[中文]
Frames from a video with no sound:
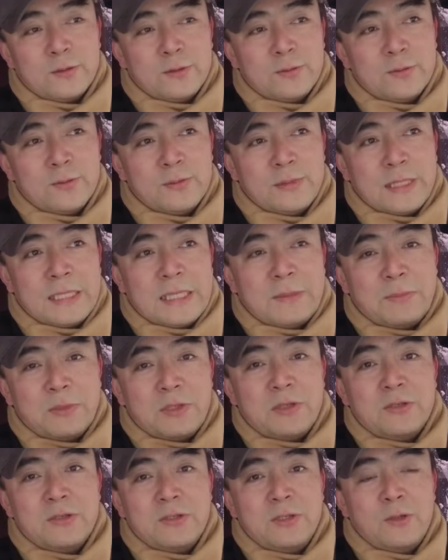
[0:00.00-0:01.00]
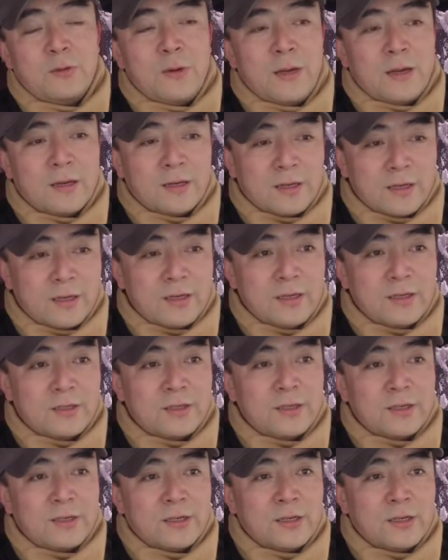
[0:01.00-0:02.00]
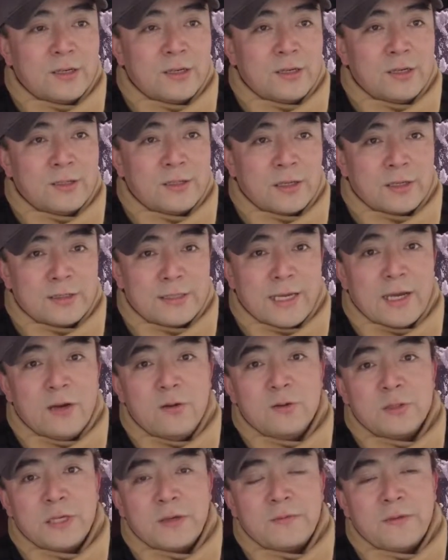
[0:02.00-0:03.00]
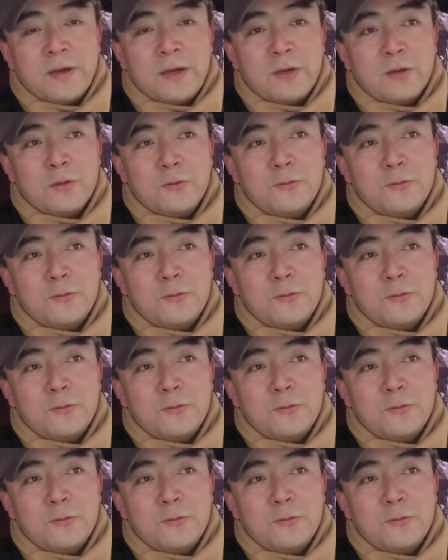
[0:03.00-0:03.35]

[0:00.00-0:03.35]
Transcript: 嗯，大家不着急的话，可以这个等年后再发。